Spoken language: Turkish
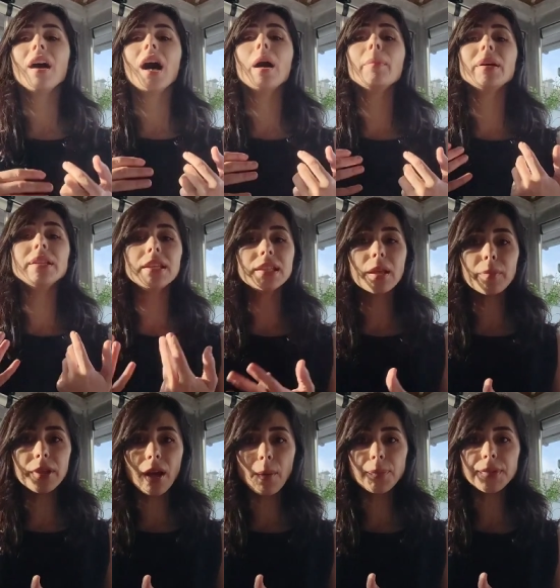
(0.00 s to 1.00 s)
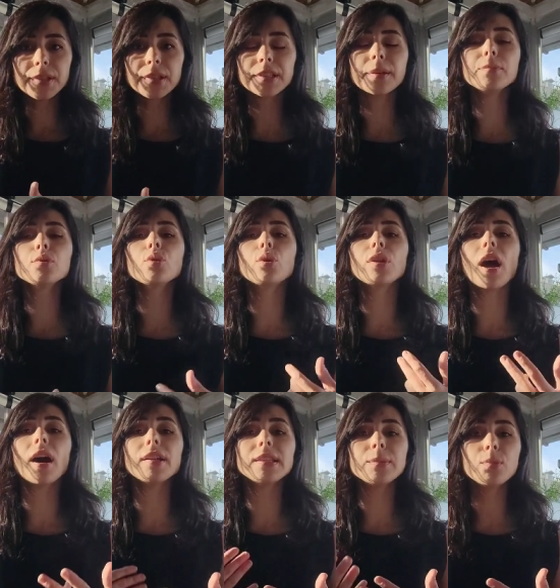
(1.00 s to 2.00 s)
Hemen iğnemi yaptırdım. Sonra
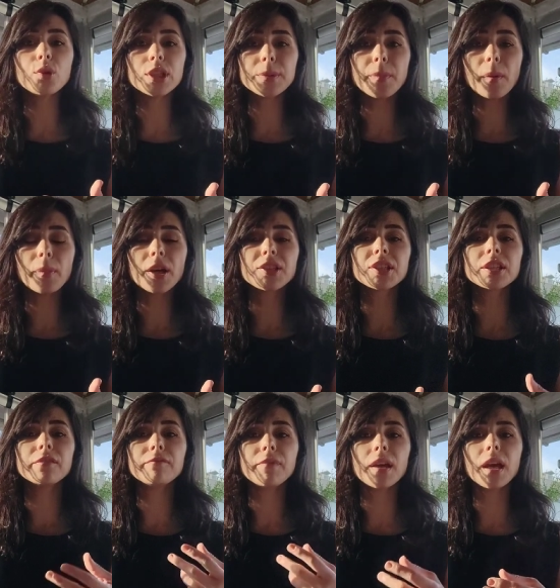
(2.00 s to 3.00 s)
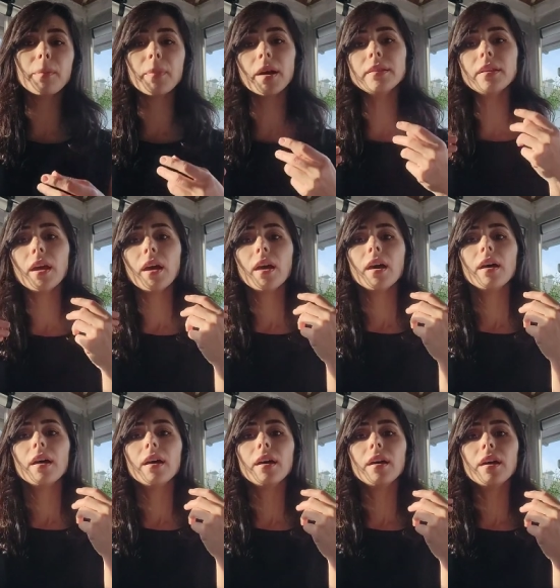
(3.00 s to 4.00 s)
antibiyotime başladım ve hemen
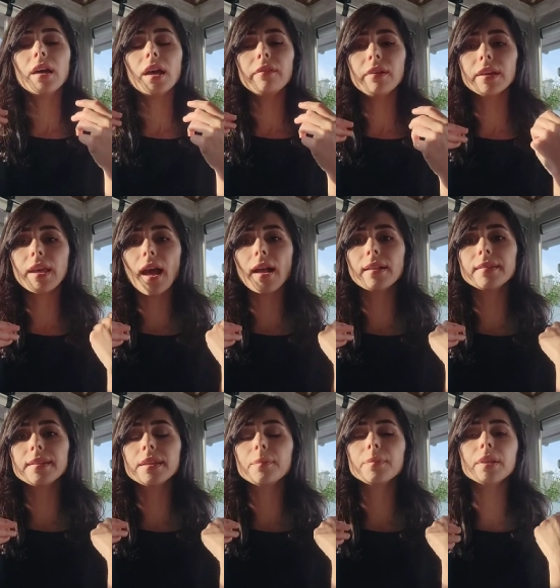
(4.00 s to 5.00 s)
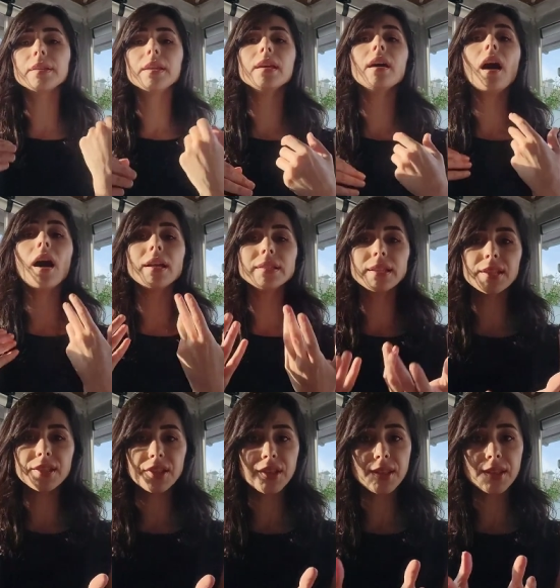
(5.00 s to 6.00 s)
e, eve geldiğimde de ağrı
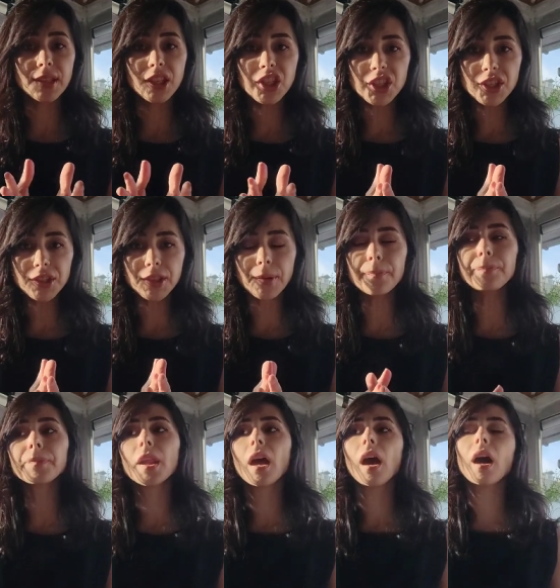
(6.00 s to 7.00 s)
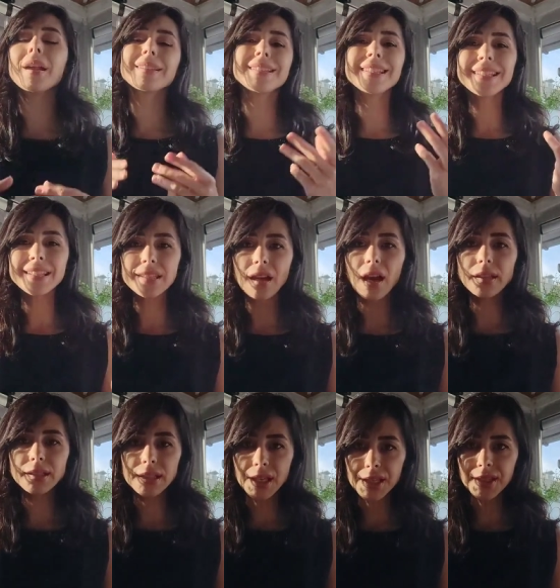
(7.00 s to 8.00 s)
kesicisini içtim. Aradan 2
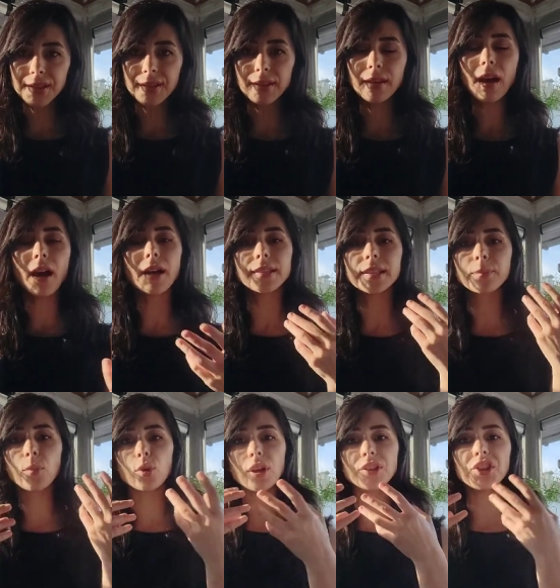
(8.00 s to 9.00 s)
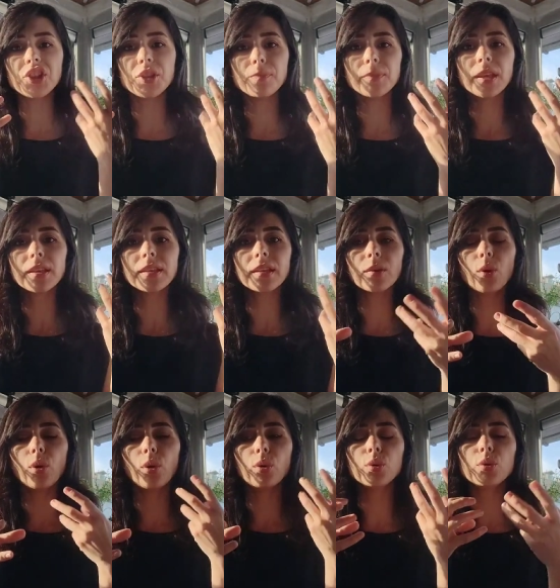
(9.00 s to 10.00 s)
saat geçti. Artık böyle dişimdeki
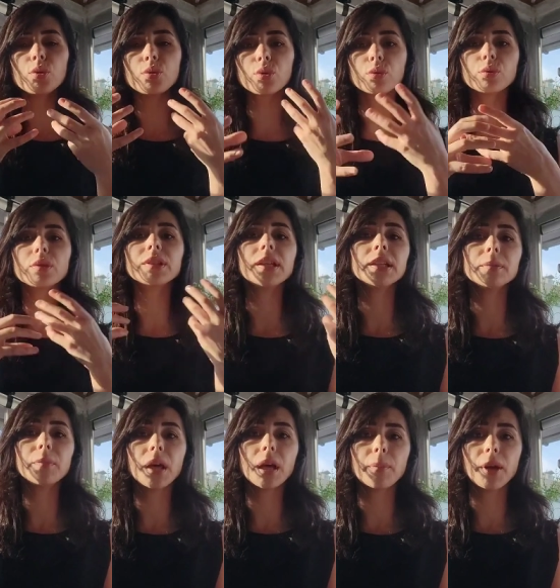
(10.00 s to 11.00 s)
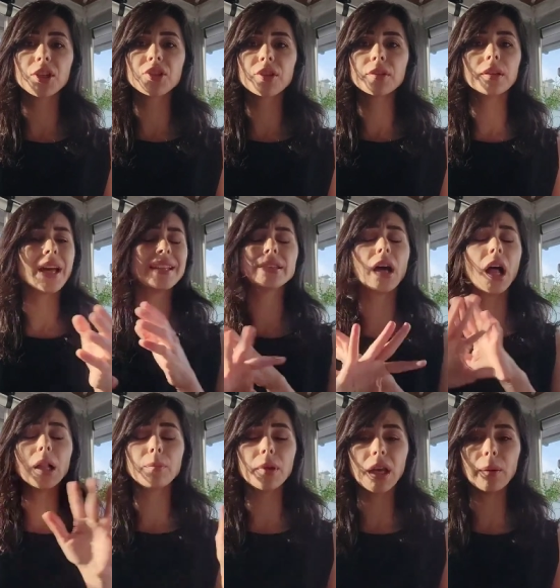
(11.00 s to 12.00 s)
o uyuşukluk yayılmaya başladı. Hani
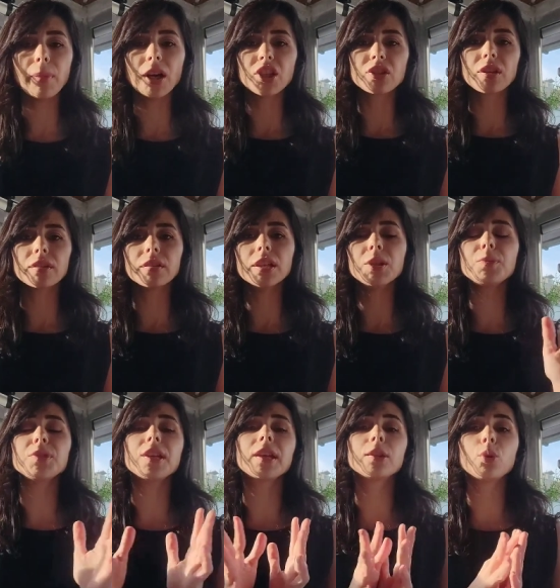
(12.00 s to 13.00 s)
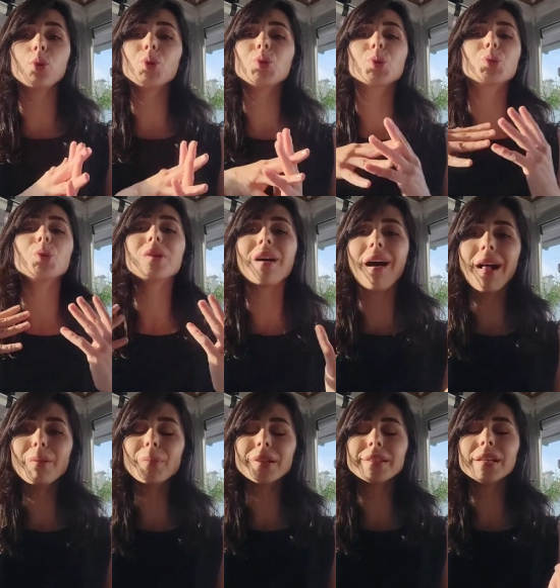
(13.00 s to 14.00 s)
dağılmaya başladı. Hiçbir şekilde uyuşukluk
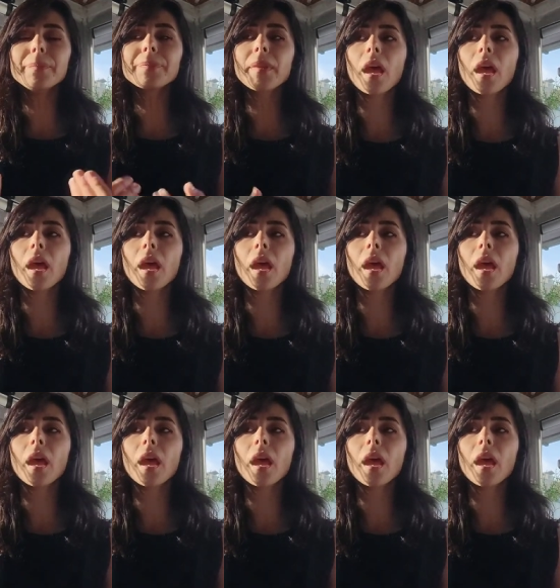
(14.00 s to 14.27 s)
kalmadı.